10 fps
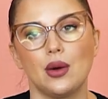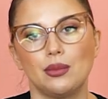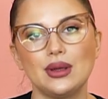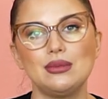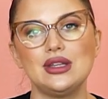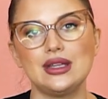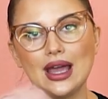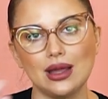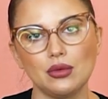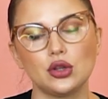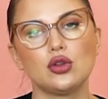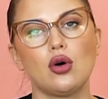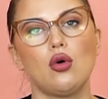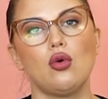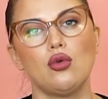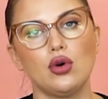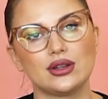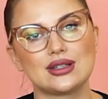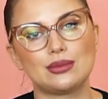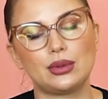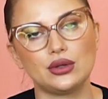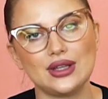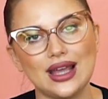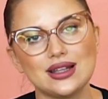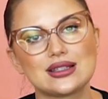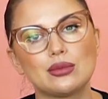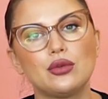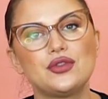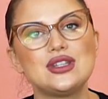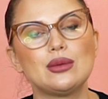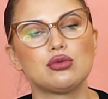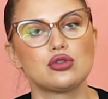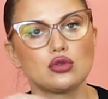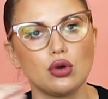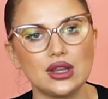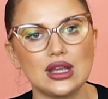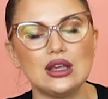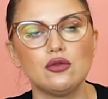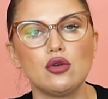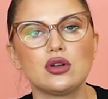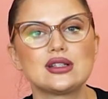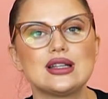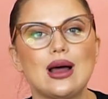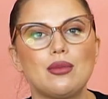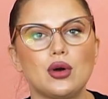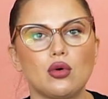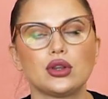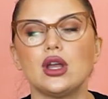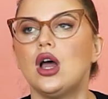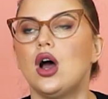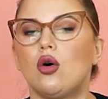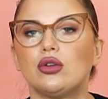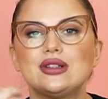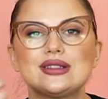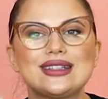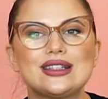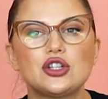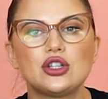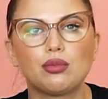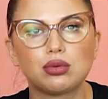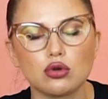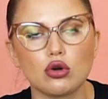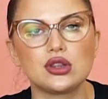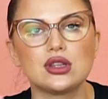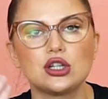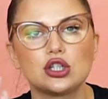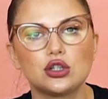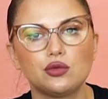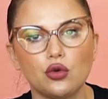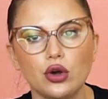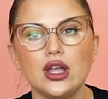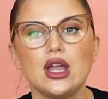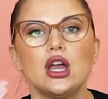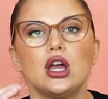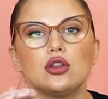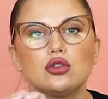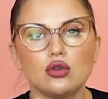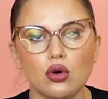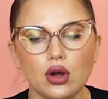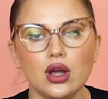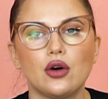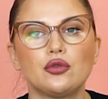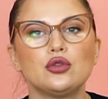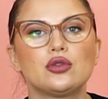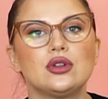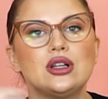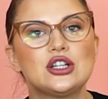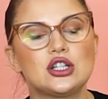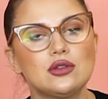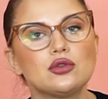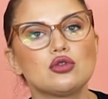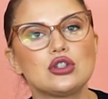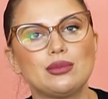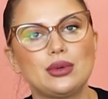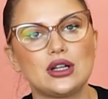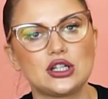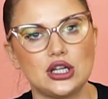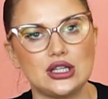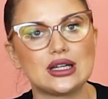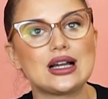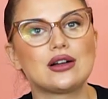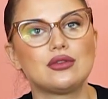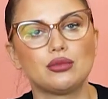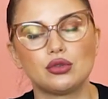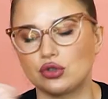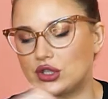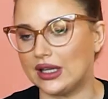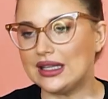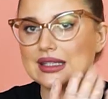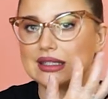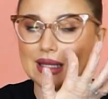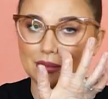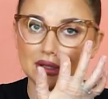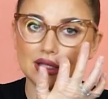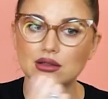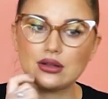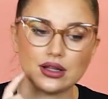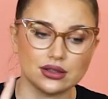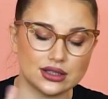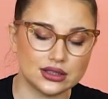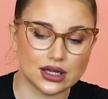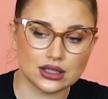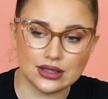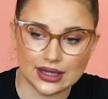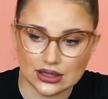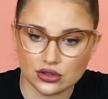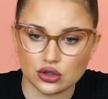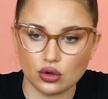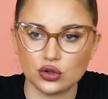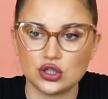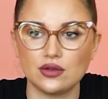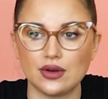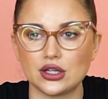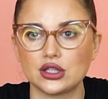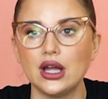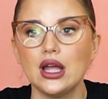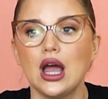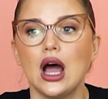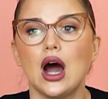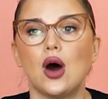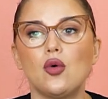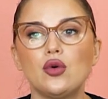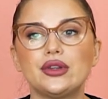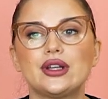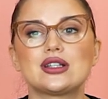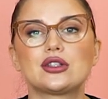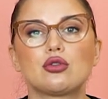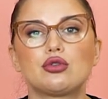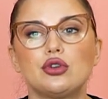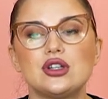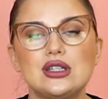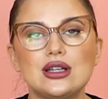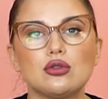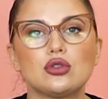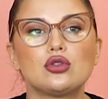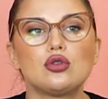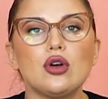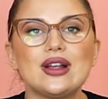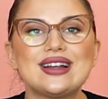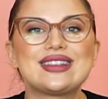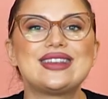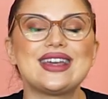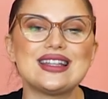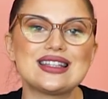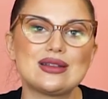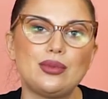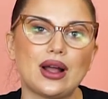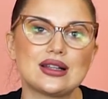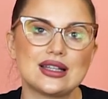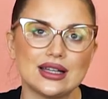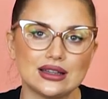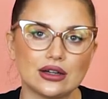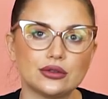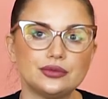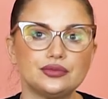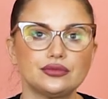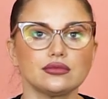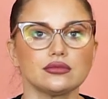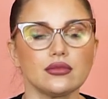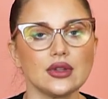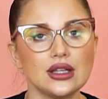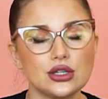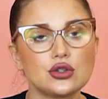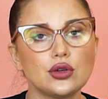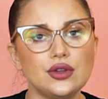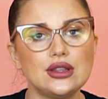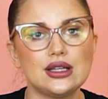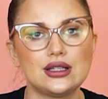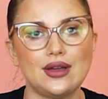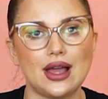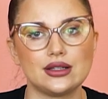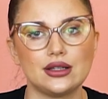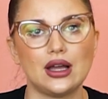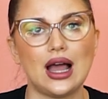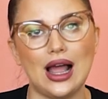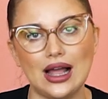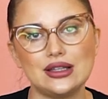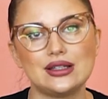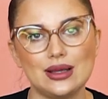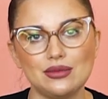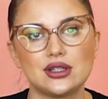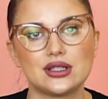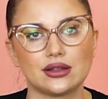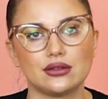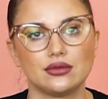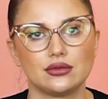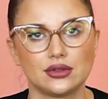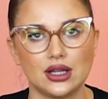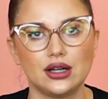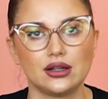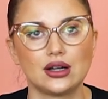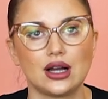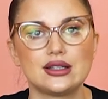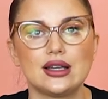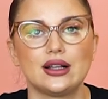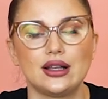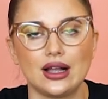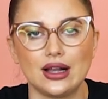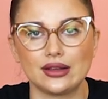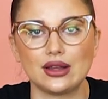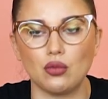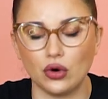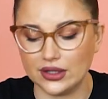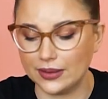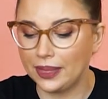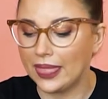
Мы меняем, но он заполняет собой все пустоты, и волос наоборот. Он достаточно плотный, живой, но лежит в нужном положении, как вам нужно. И цистамин гидрохлорид, что очень важно, он реструктуризирует только 30% дисульфидных связей, а не 70%, да, как теогликолят аммоний.